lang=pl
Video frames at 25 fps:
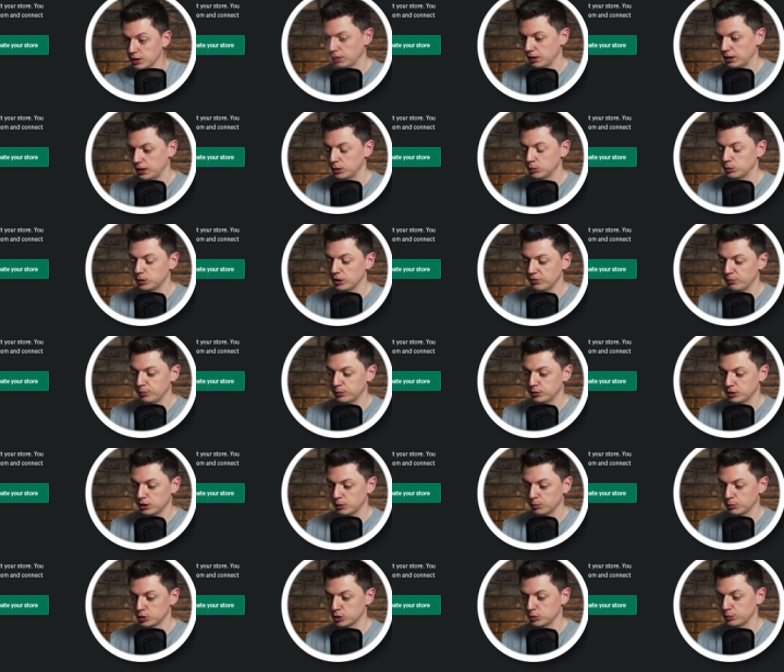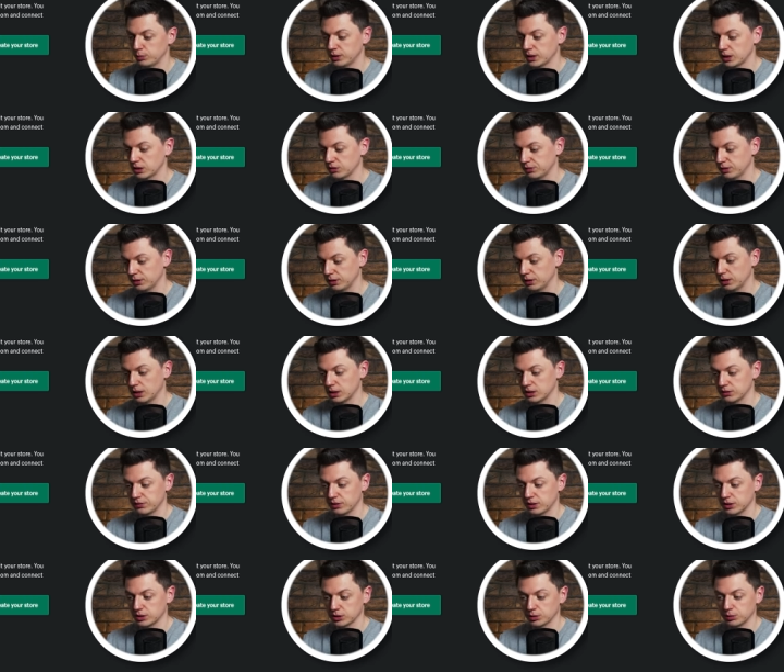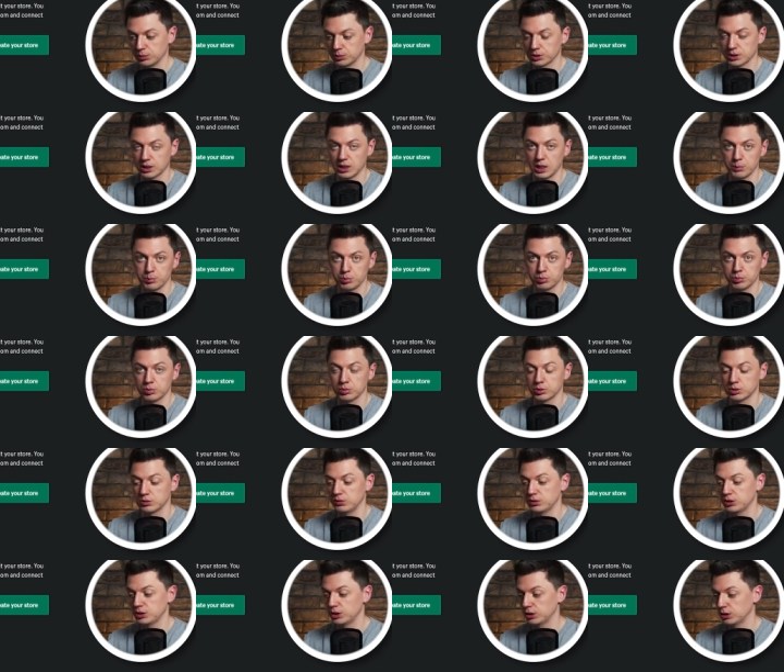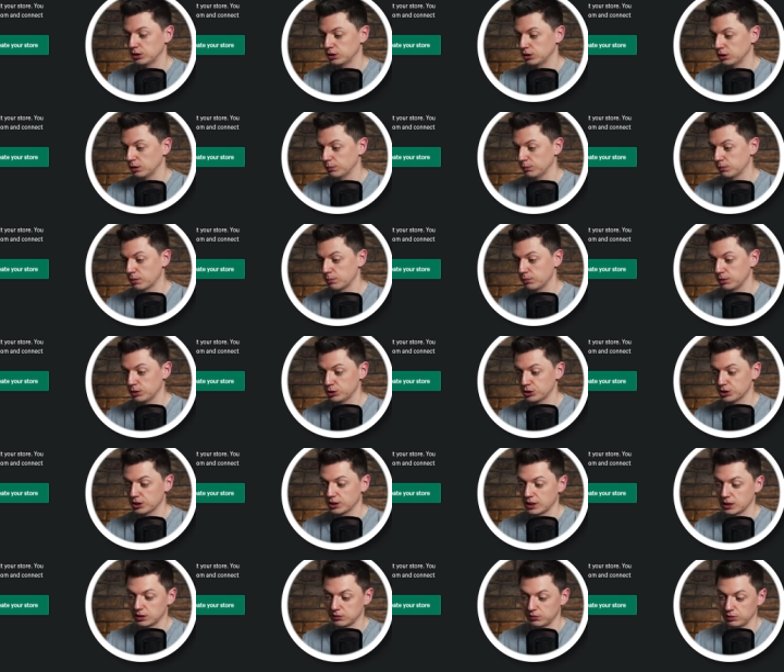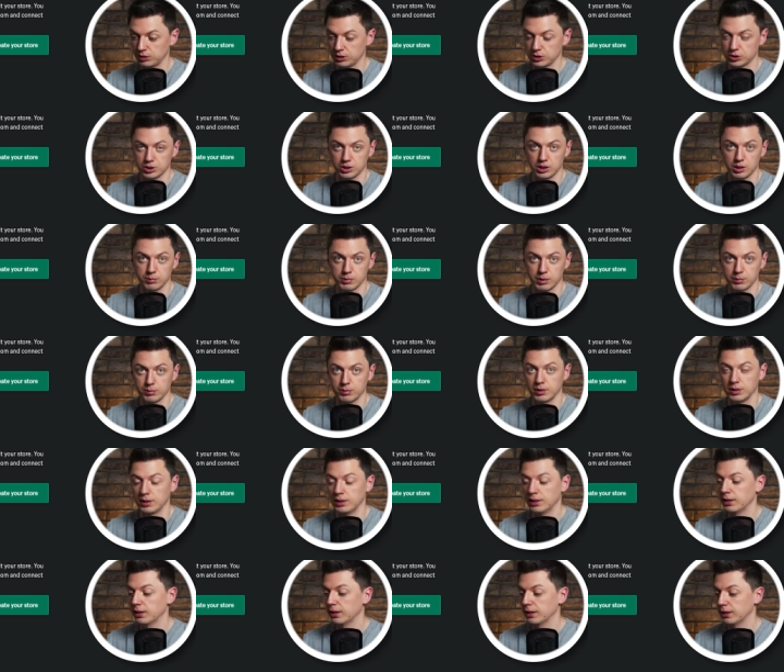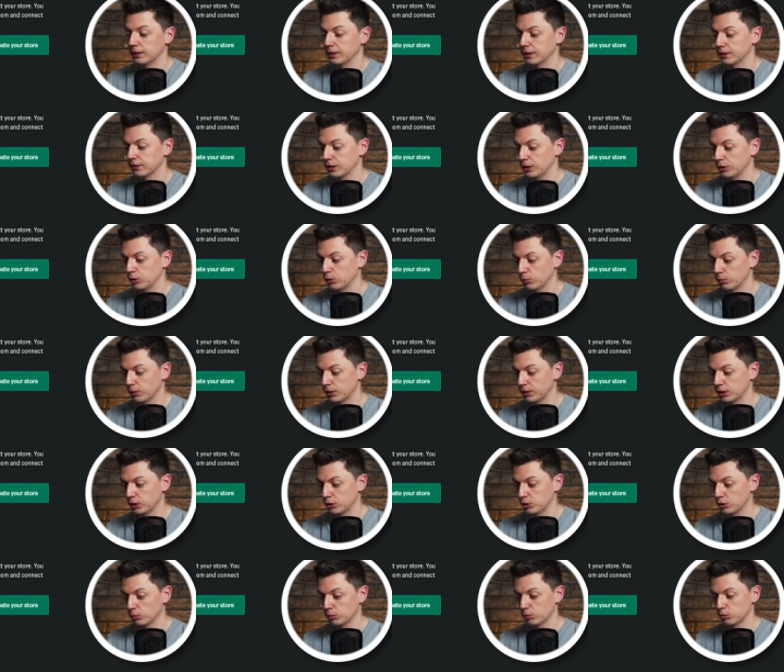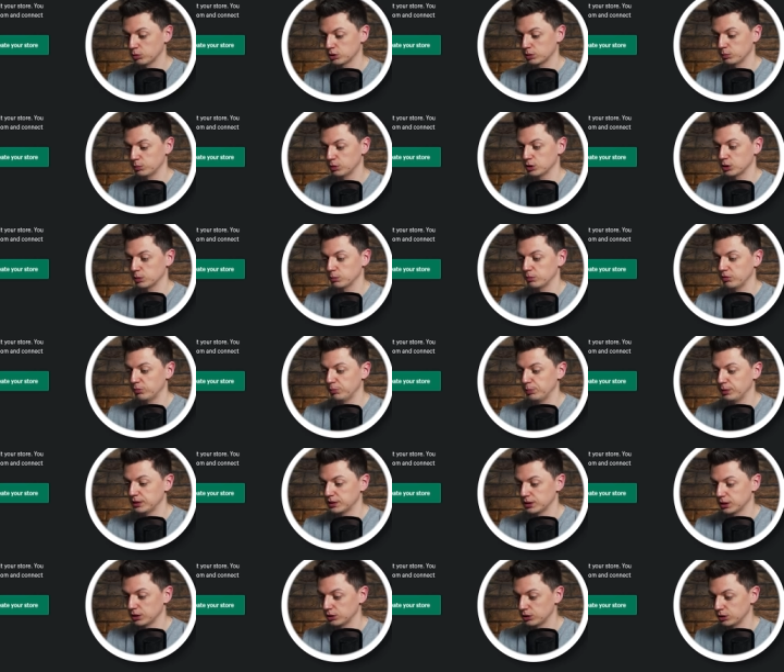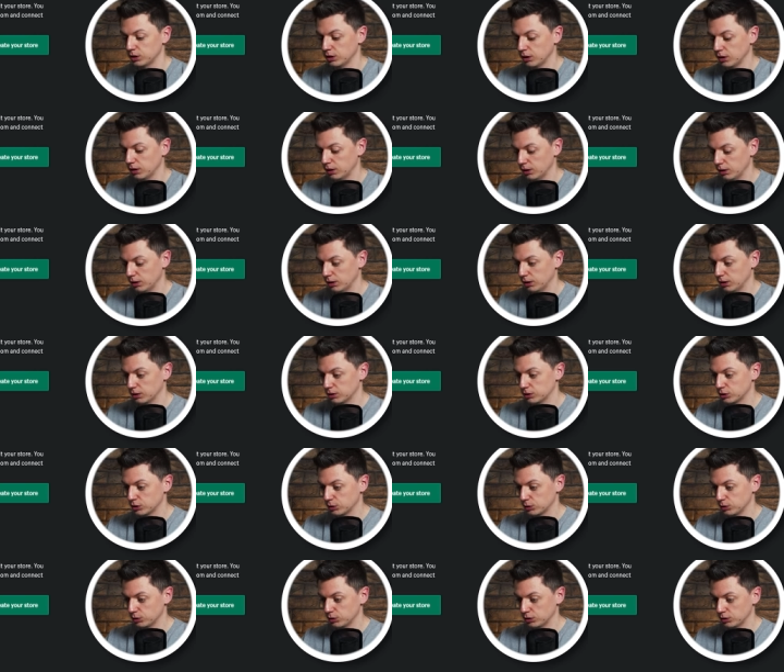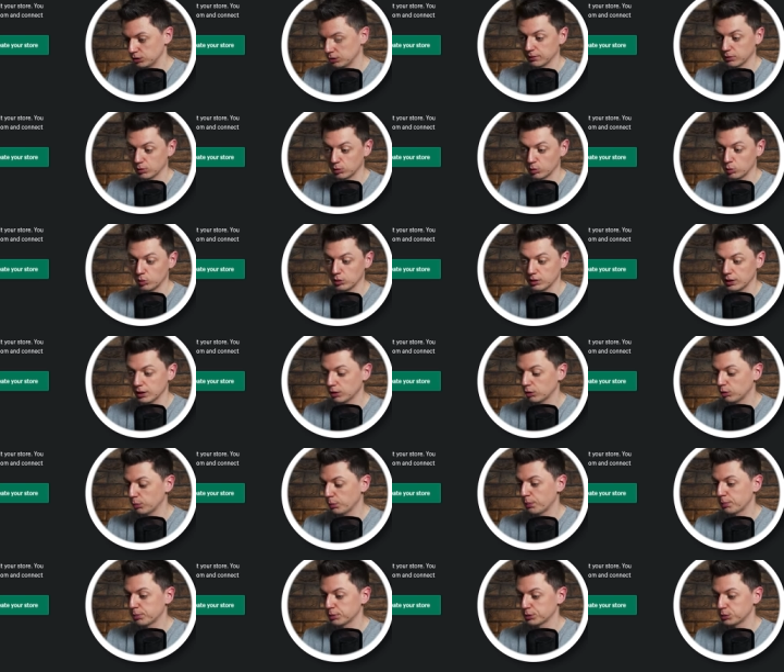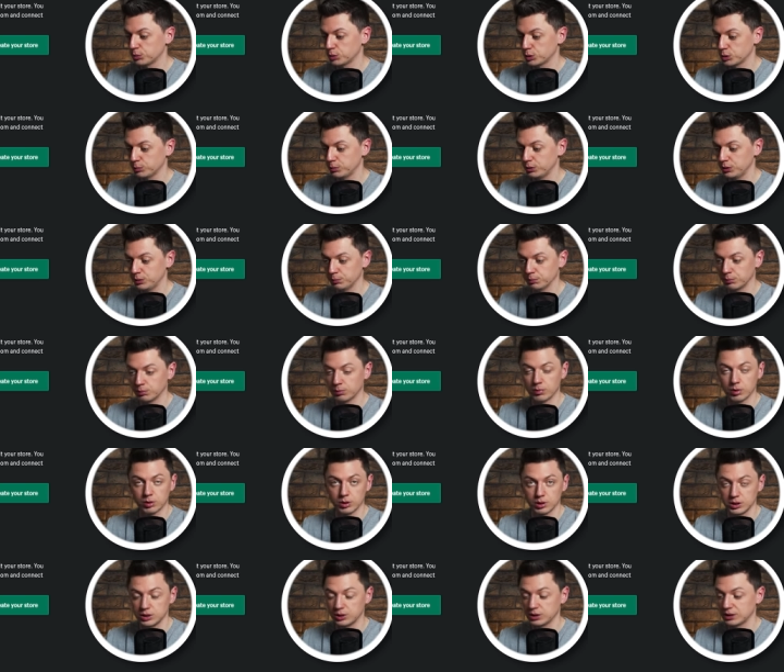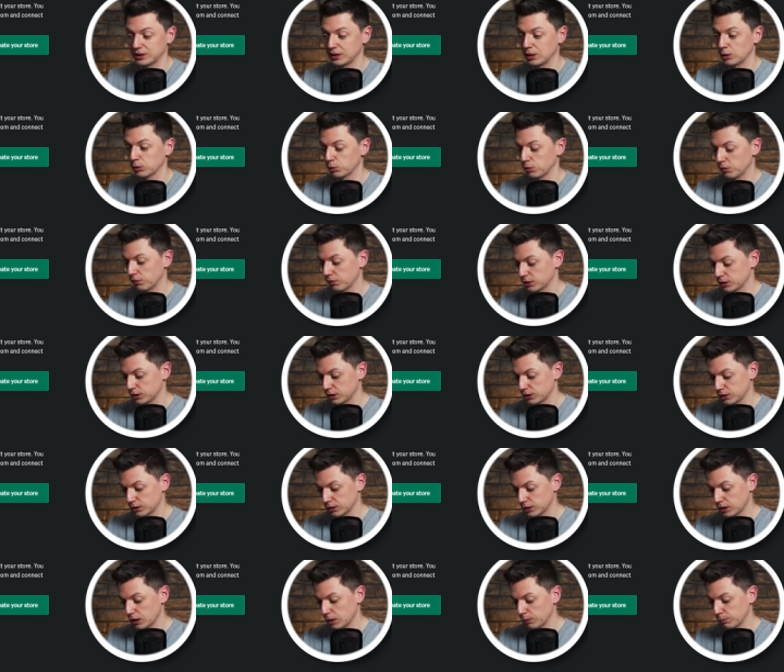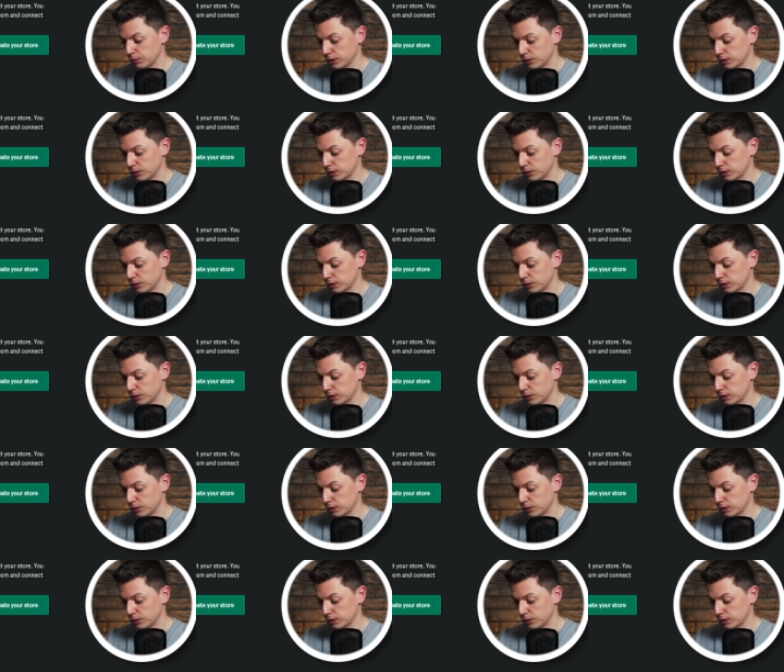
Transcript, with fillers: I tutaj wpisujemy sobie nazwę, nazwę naszego sklepu, oczywiście jeśli nie mamy jeszcze nazwy, jeszcze nie mamy e, na no, tej domeny, to możemy sobie wpisać e, coś ogólnego po prostu, żebyśmy mogli się zalogować na ten sklep.